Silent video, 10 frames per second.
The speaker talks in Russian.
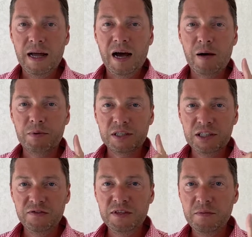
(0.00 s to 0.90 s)
Обрати
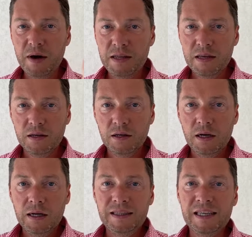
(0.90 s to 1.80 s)
внимание
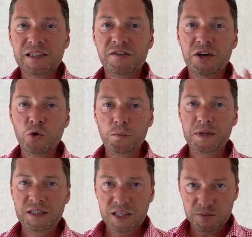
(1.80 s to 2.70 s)
на свою
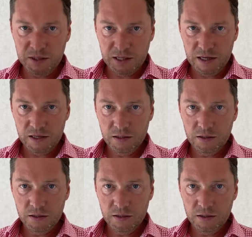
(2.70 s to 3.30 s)
бизнес-модель.